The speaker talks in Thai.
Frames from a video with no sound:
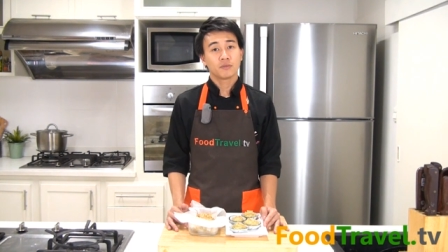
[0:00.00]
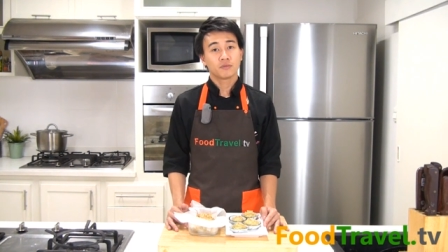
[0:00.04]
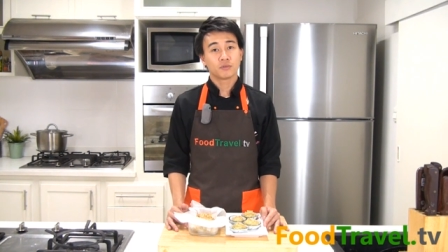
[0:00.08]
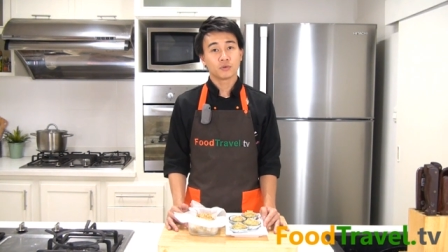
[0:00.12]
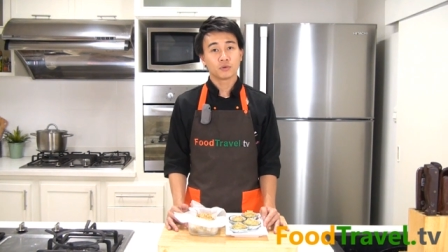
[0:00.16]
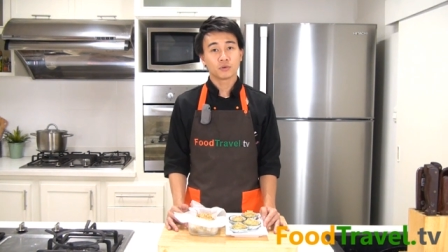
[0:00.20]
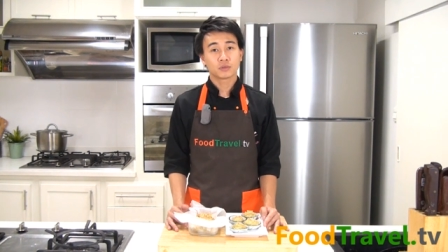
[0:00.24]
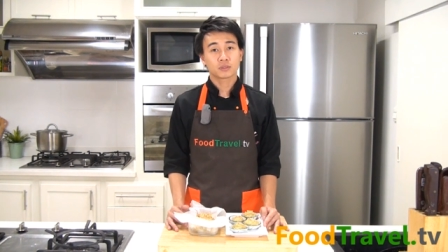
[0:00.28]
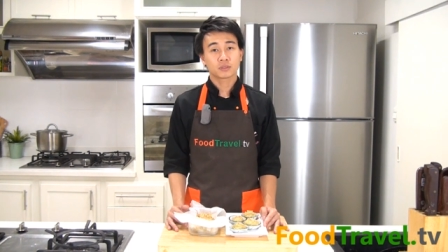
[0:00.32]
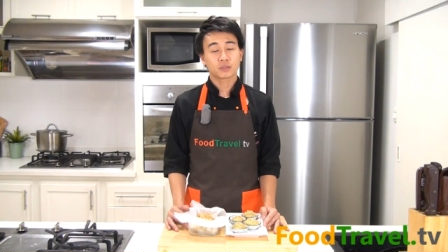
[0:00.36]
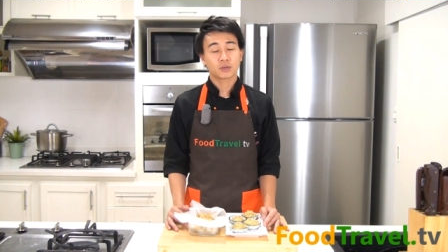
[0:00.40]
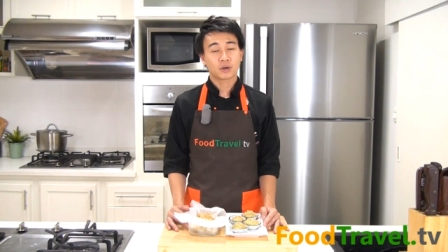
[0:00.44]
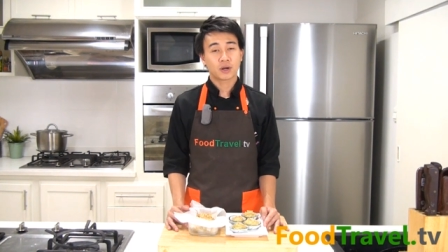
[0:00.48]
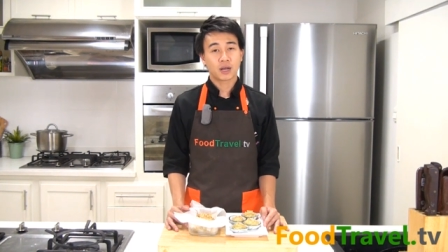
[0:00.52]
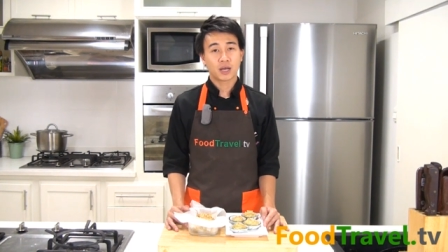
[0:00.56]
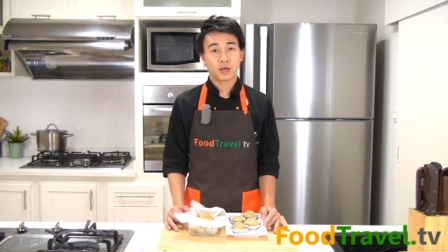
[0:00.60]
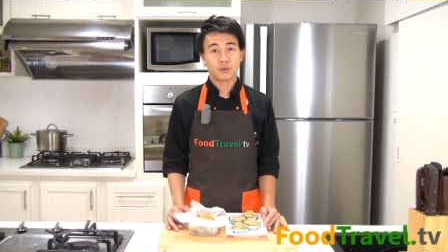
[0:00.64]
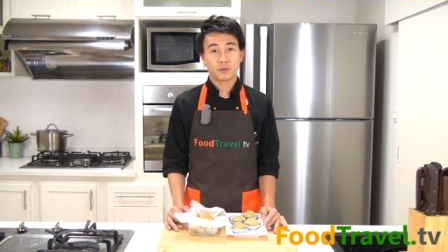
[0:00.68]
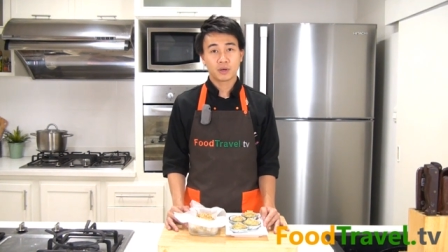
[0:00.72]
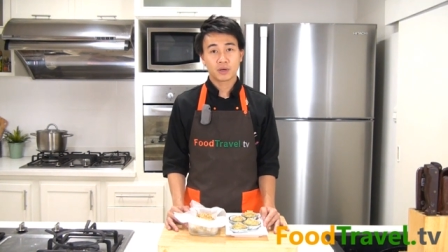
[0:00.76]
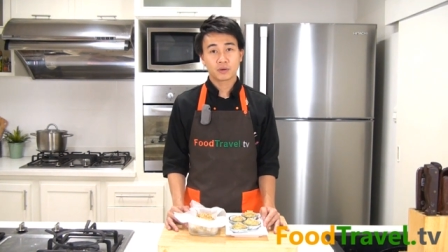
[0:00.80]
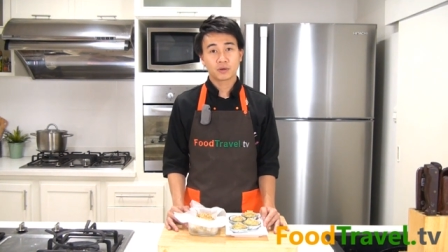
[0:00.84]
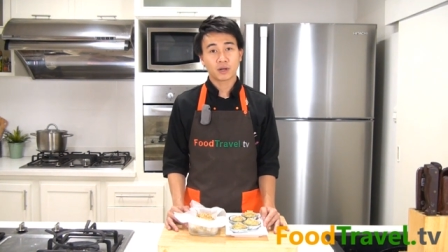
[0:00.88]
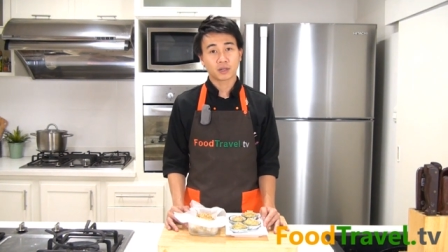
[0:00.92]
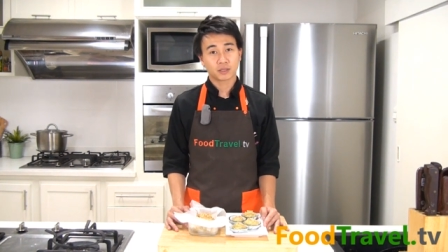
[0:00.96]
ฟู้ดทรา
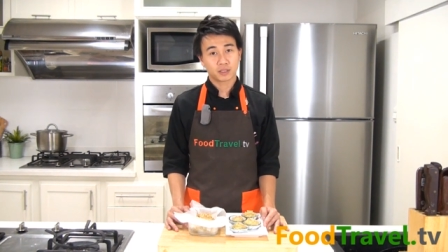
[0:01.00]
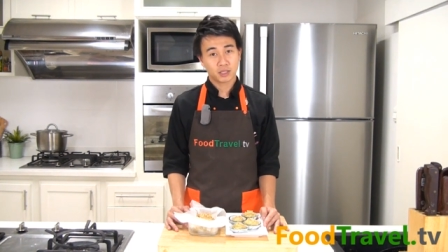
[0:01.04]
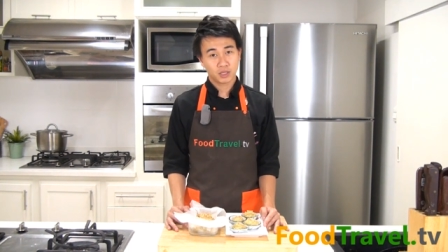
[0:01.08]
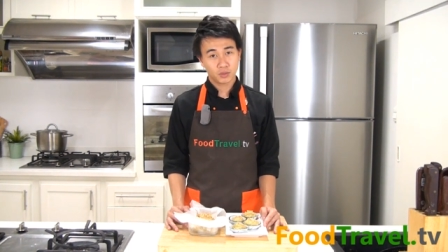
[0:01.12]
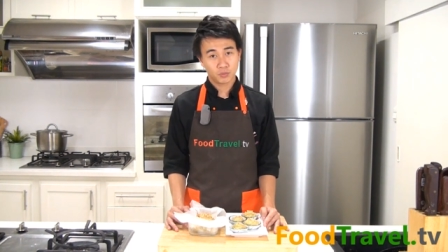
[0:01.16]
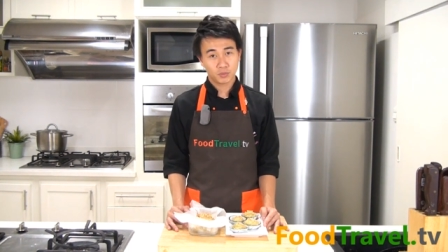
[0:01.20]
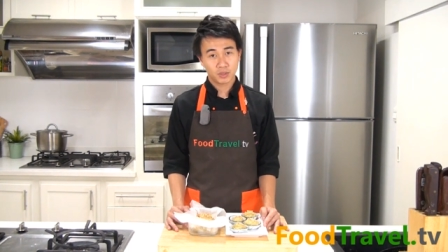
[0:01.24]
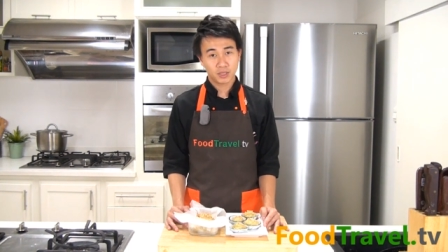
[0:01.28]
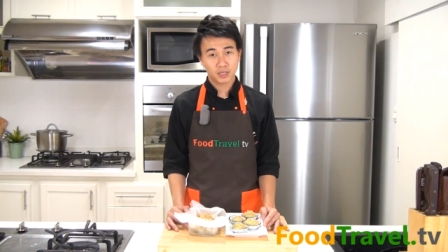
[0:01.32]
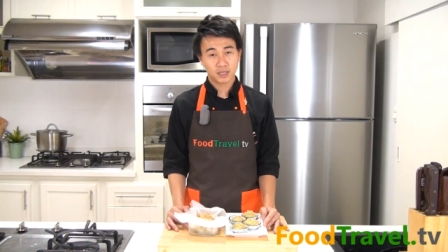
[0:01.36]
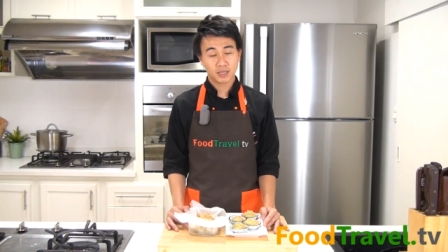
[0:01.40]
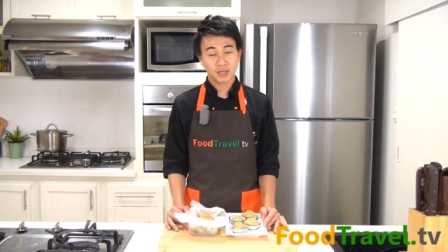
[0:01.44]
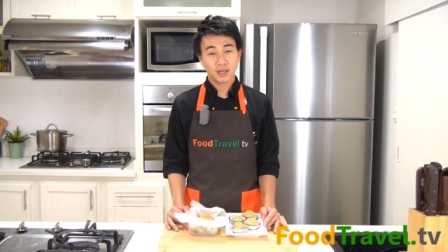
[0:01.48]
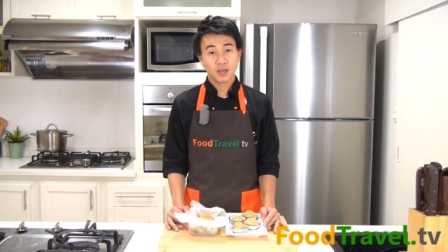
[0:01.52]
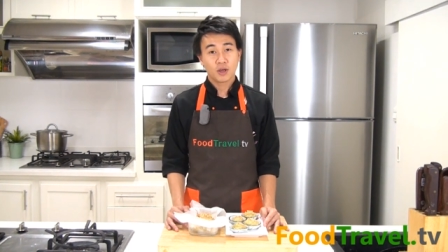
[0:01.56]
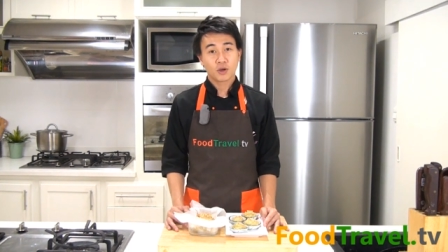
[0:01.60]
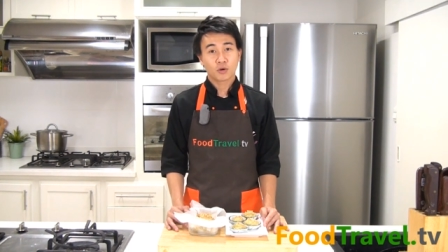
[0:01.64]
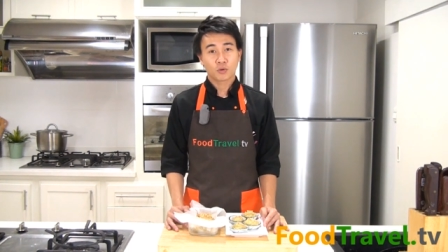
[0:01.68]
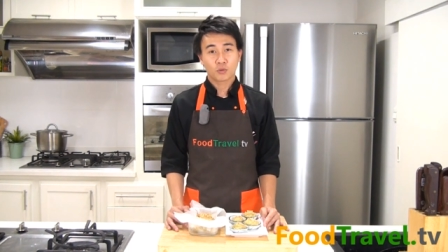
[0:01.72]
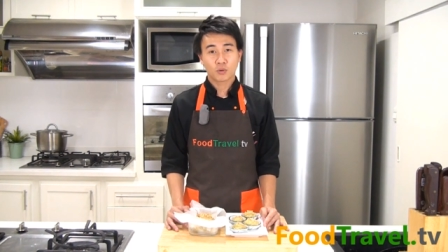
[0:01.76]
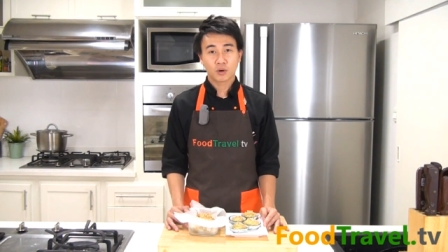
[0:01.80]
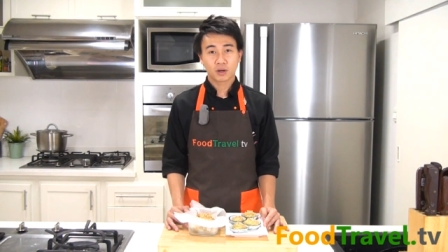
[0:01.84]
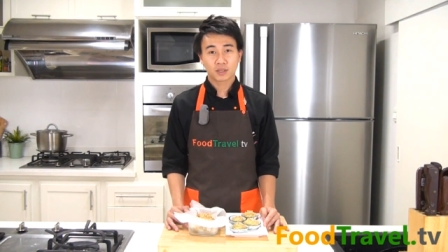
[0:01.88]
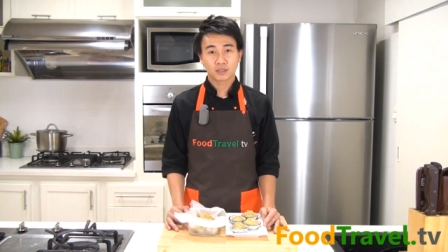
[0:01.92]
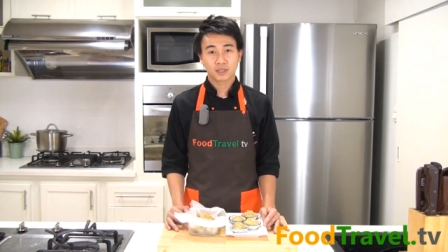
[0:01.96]
เวล ดอท ที วี
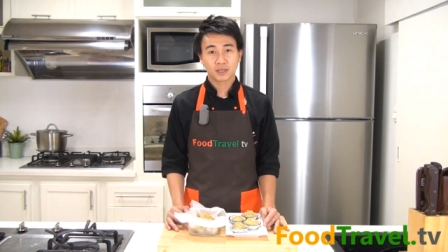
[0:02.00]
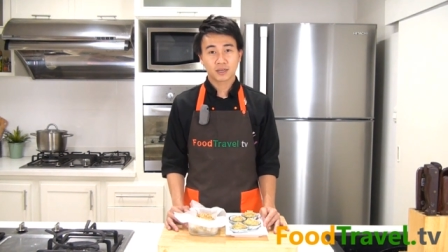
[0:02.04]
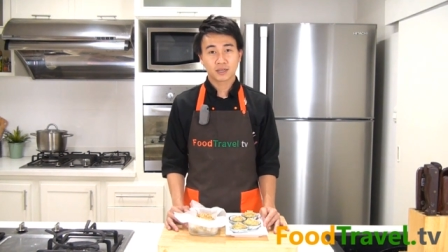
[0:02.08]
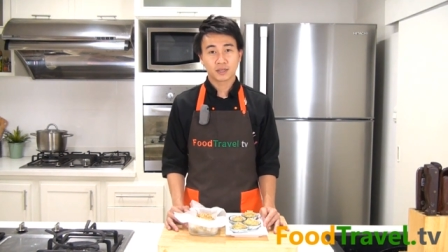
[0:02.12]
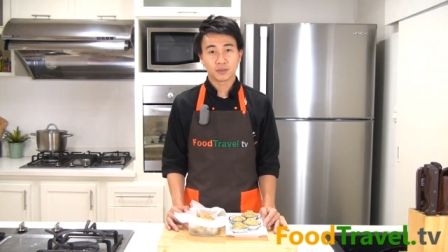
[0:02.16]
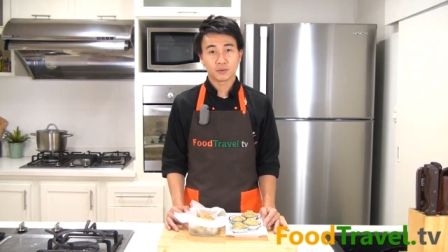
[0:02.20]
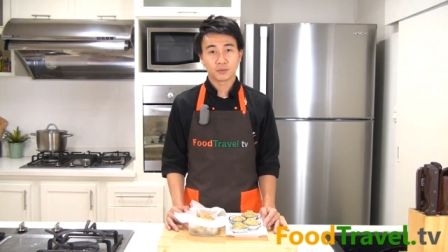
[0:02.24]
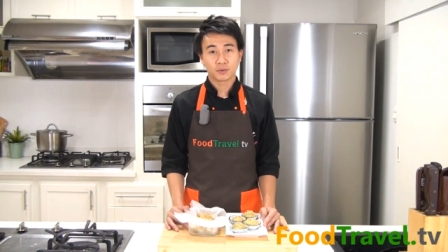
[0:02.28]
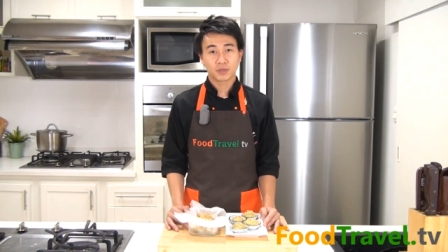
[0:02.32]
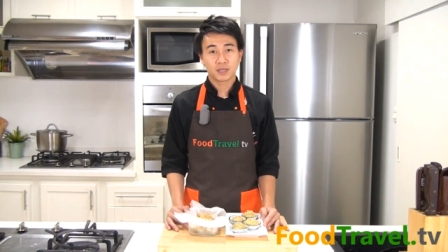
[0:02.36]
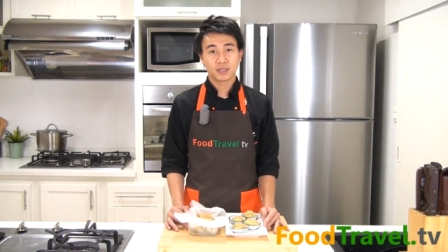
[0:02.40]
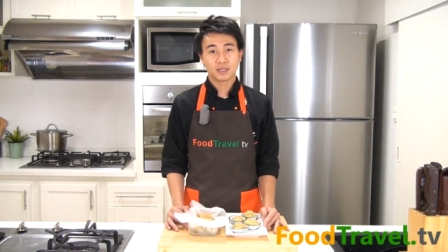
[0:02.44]
ควงตะหลิว